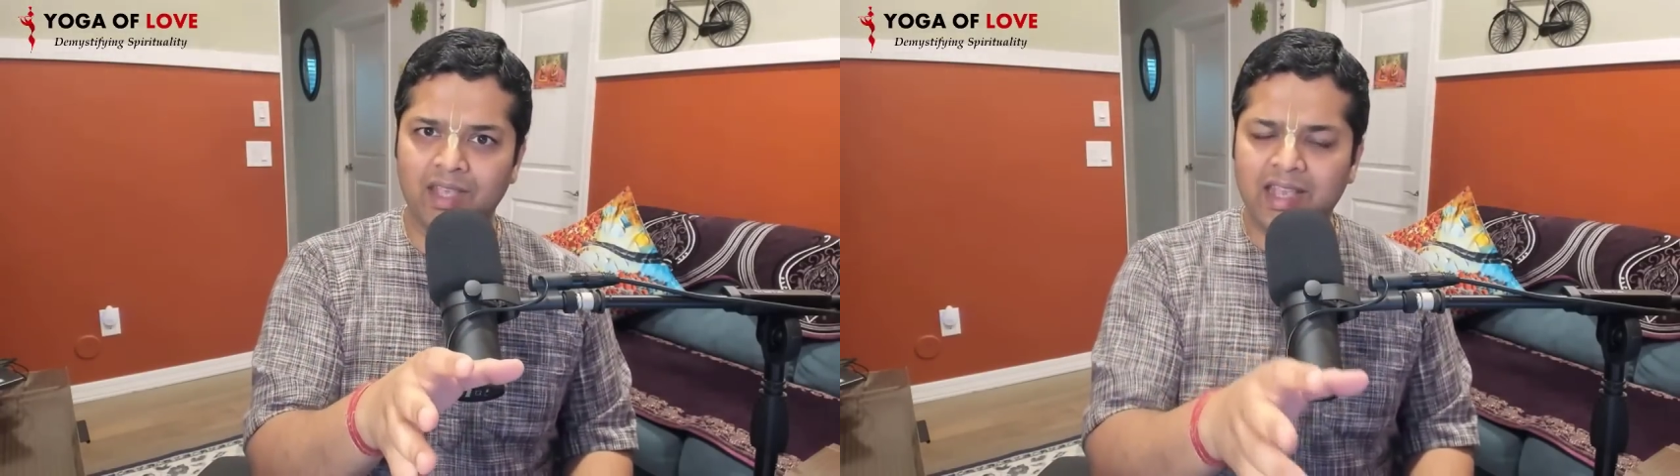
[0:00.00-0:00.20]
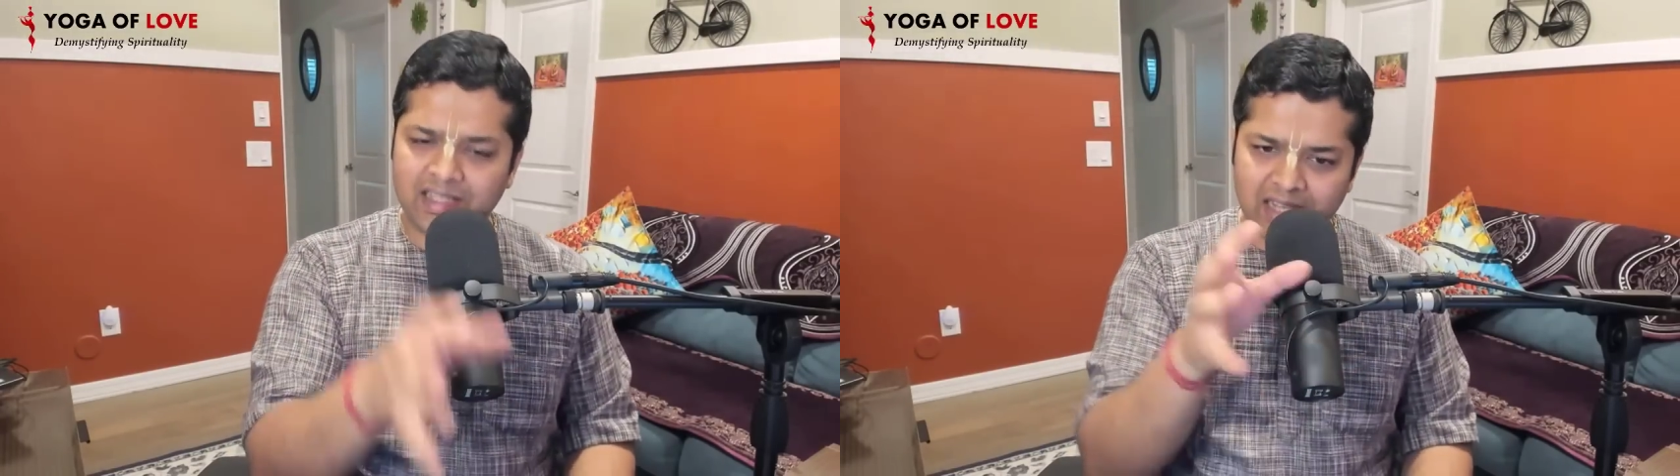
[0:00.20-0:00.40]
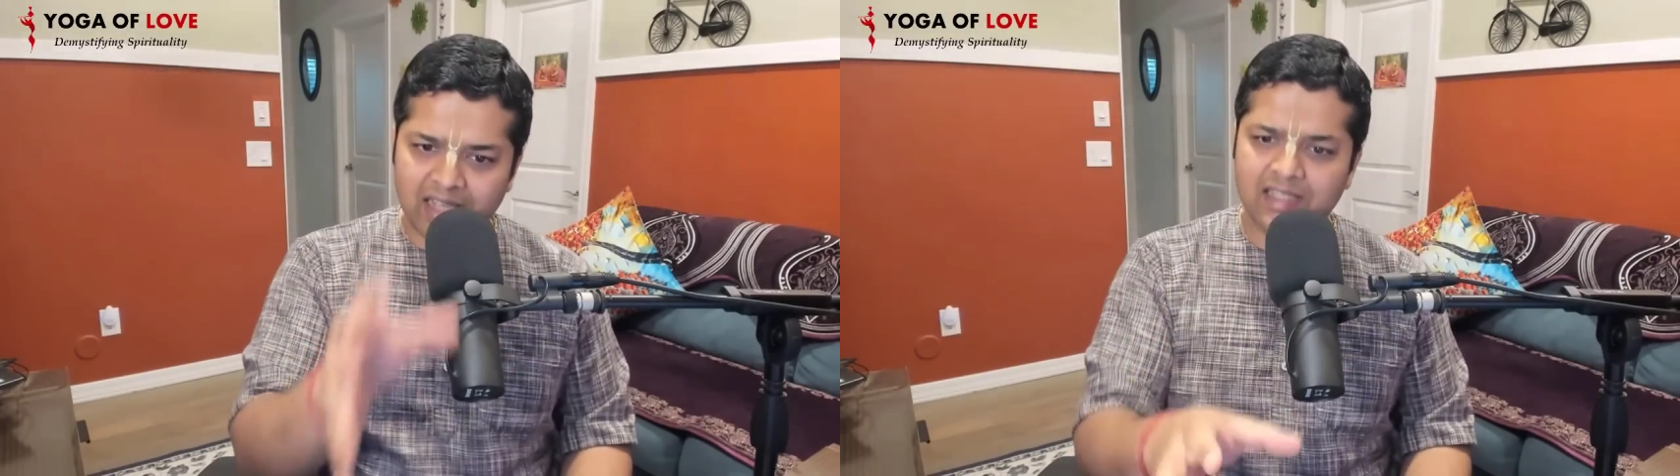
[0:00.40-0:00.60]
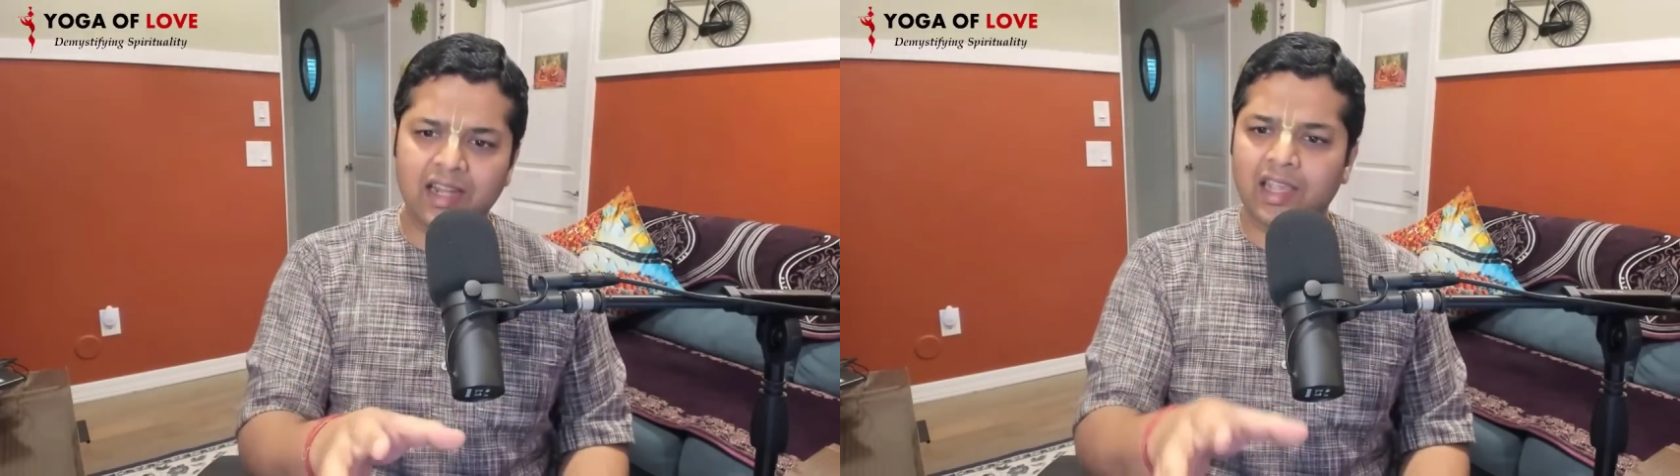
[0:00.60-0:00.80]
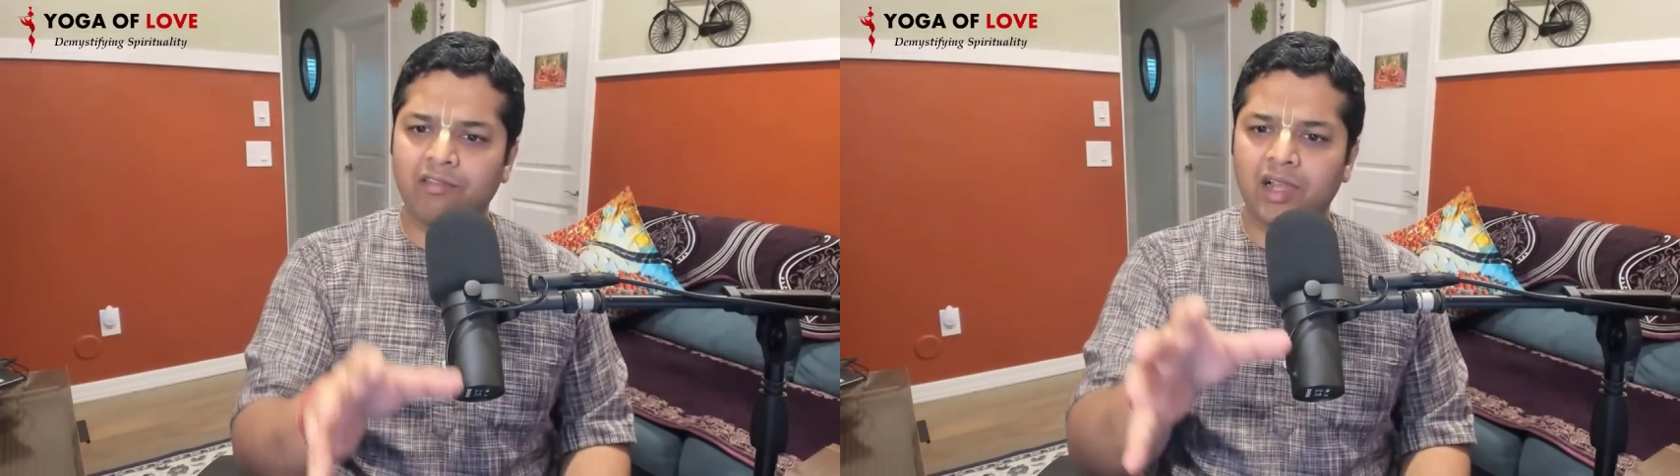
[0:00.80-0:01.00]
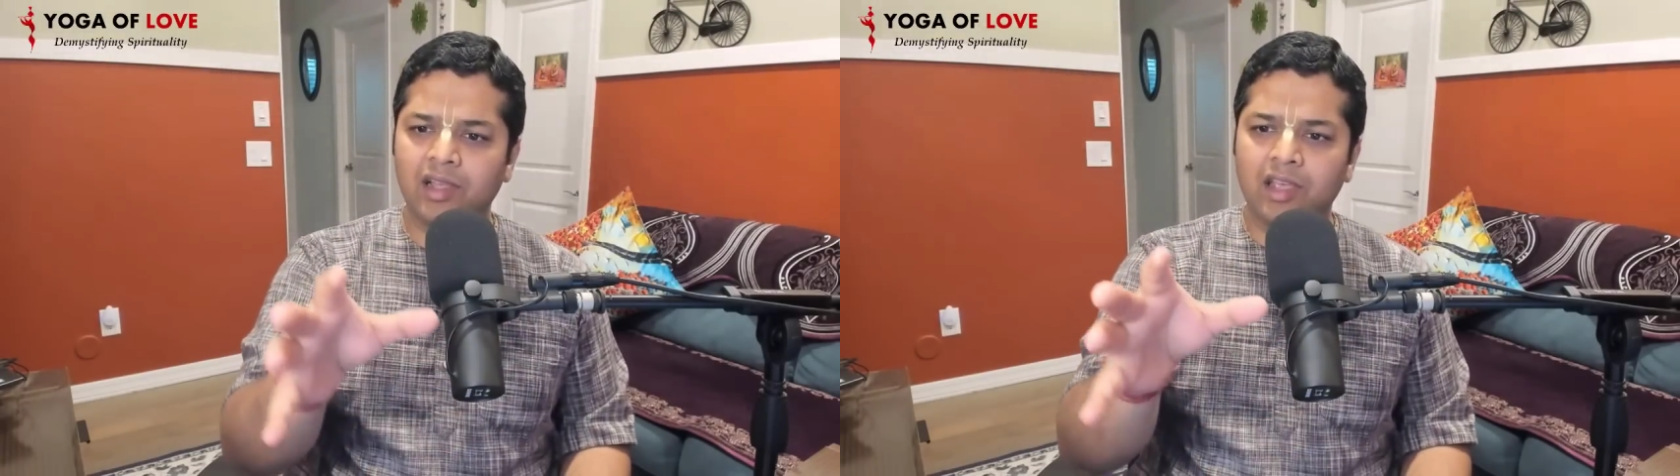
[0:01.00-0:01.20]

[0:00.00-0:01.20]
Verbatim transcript: इसका असर केवल